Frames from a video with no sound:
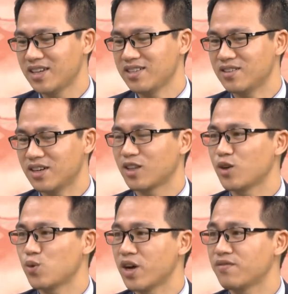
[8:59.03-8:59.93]
cái gọi là
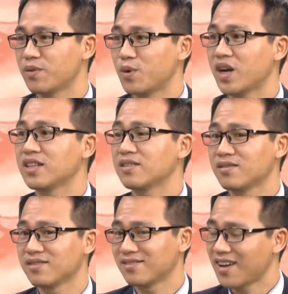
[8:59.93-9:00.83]
thói quen và món ăn
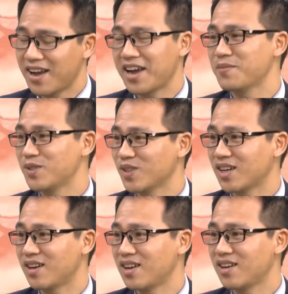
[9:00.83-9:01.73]
hàng ngày mà chúng
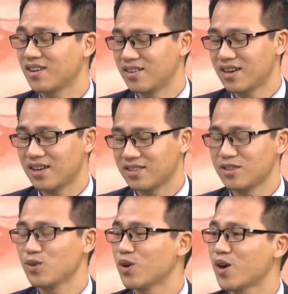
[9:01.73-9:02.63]
ta gọi là
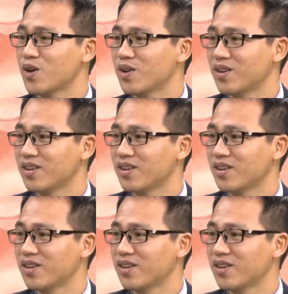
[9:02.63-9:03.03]
sử dụng nó